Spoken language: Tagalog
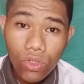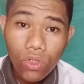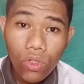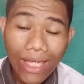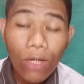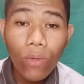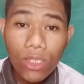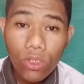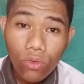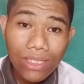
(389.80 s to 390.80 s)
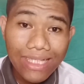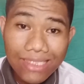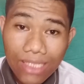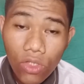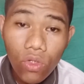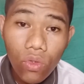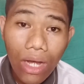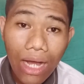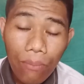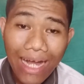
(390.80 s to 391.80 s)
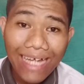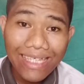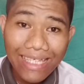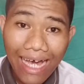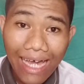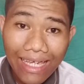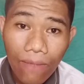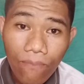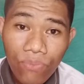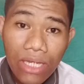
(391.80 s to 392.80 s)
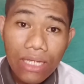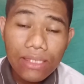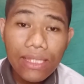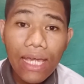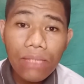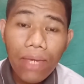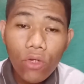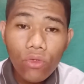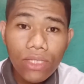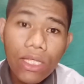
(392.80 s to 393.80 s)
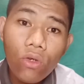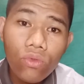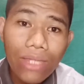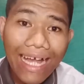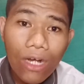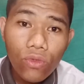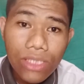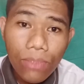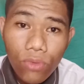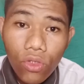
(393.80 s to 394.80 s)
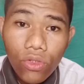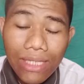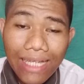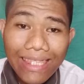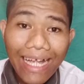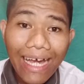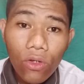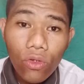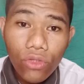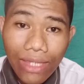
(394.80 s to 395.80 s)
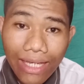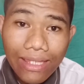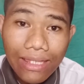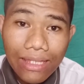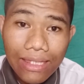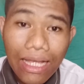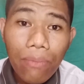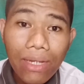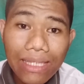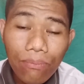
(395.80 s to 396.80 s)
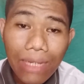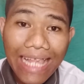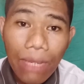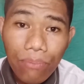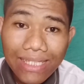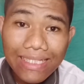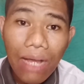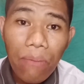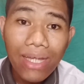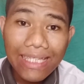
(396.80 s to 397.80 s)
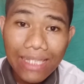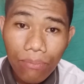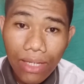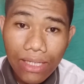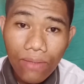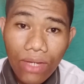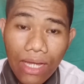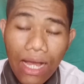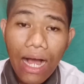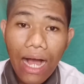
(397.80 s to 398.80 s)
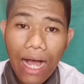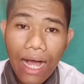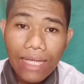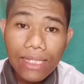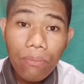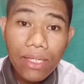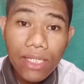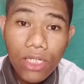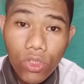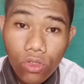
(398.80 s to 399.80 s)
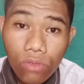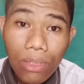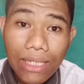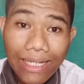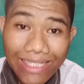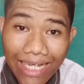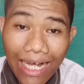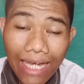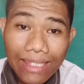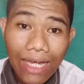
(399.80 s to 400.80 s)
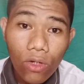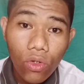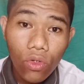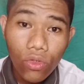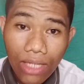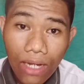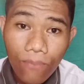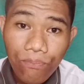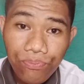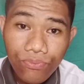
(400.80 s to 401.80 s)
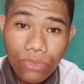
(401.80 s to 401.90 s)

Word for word: So, ikikwento ko na lang sa inyo ang mga nangyari. Then, meron din akong nakausap doon na taga roon din na man, malapit sa Manila Bay. Uh, ah, 11 years old pa lang siya ay naroroon na.